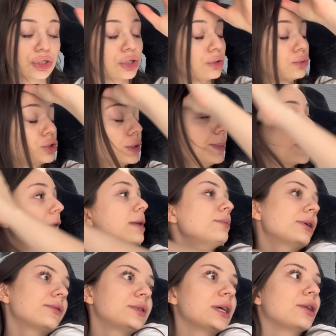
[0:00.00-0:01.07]
же, лучше
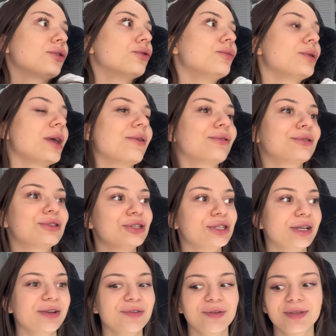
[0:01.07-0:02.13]
праймер взять, но у меня его, к
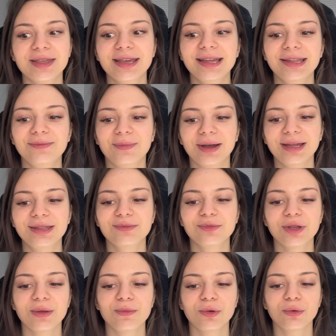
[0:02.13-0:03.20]
сожалению, нет, поэтому
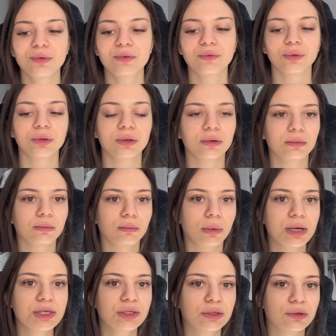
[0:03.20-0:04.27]
я беру вот
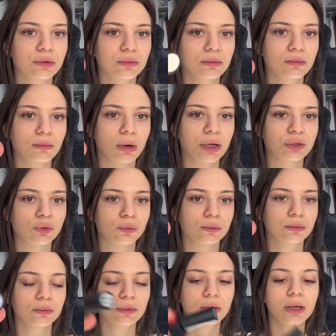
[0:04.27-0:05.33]
баз, базу.
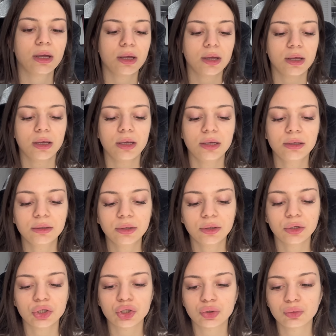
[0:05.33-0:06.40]
И
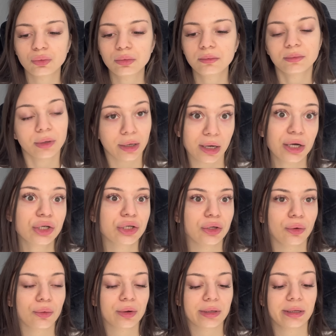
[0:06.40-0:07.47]
наношу на каждый
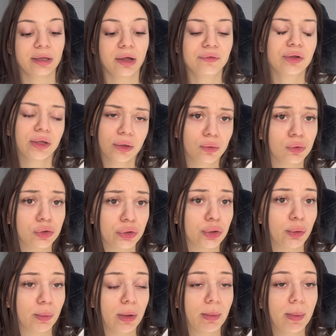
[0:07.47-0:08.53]
ноготь, главное на кожу,
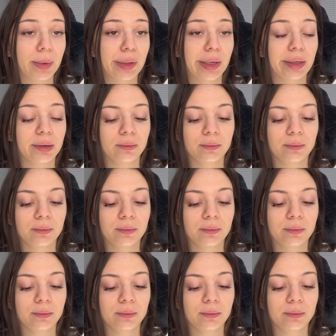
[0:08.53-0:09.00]
чтобы не попадало.